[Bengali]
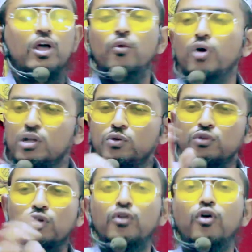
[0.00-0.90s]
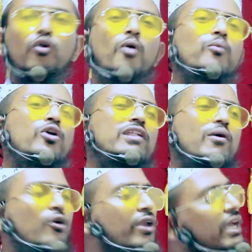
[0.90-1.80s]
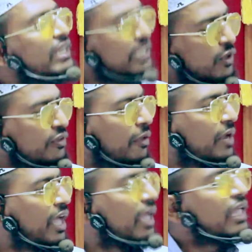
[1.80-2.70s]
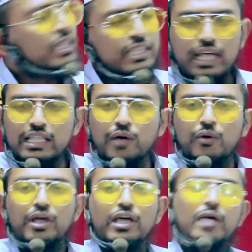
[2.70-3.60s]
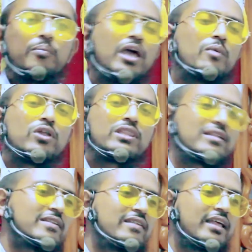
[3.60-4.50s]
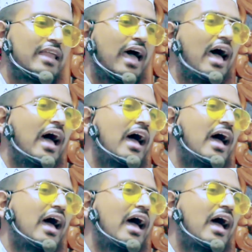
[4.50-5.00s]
ও একটুর জন্য কম পড়ে যাবে অনেকে নিতেও চাবে না দেওয়া যাবে মেয়ে বলতেছে যে না